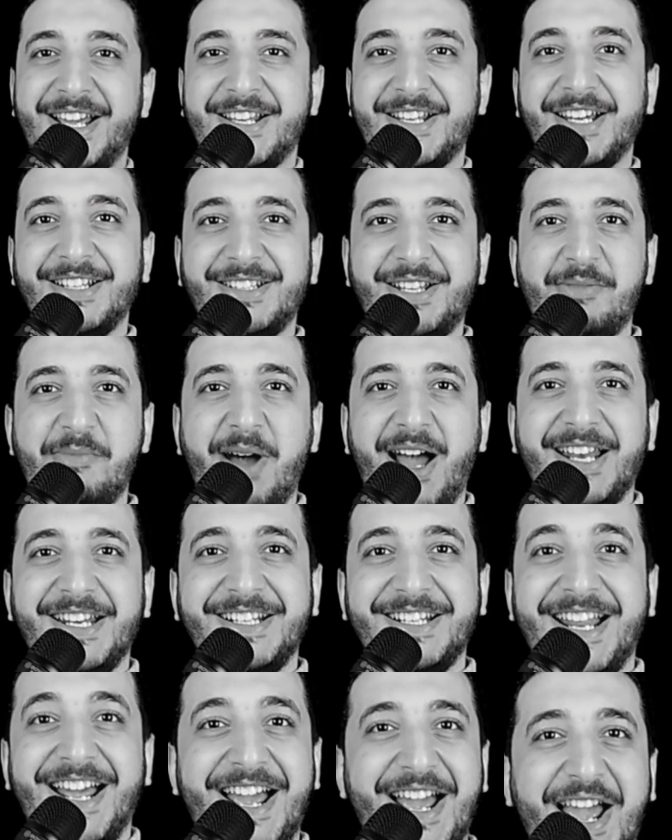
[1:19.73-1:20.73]
يلا ما
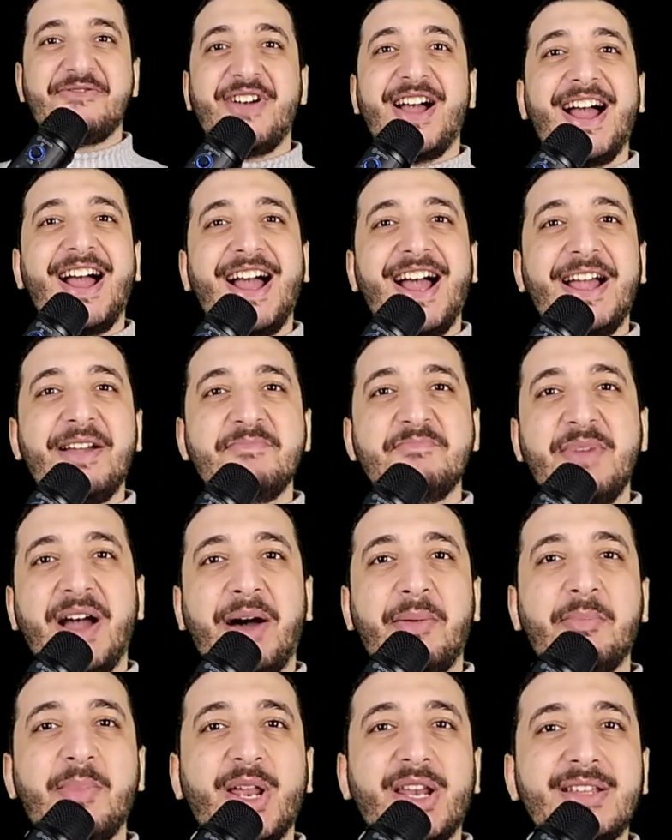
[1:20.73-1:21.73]
علينا
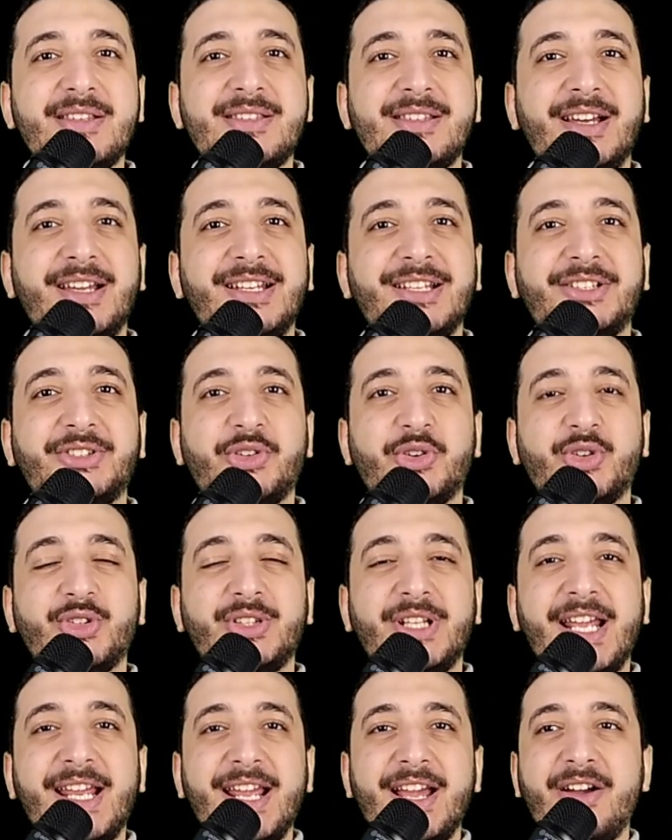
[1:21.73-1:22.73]
فمنصه
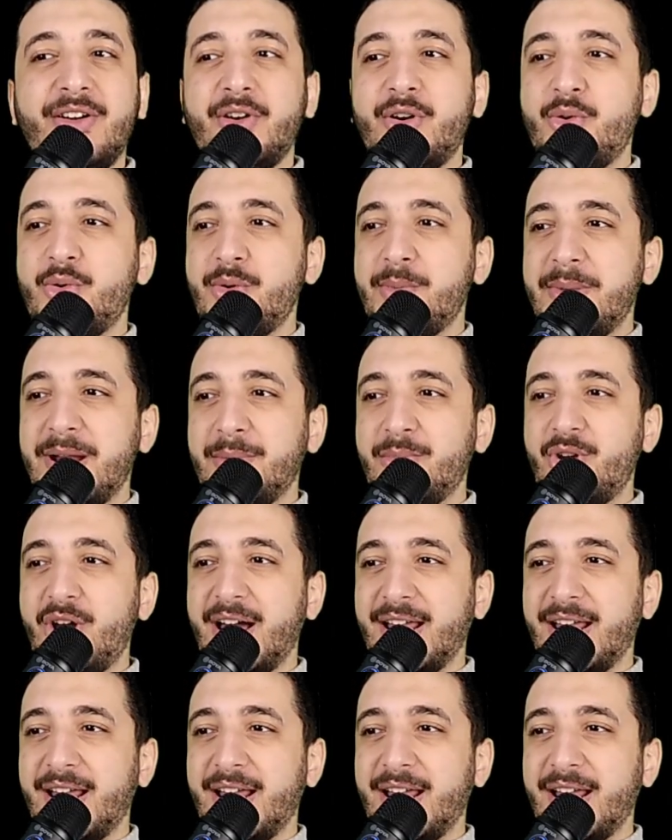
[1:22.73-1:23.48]
الكترونيه وبيعملوا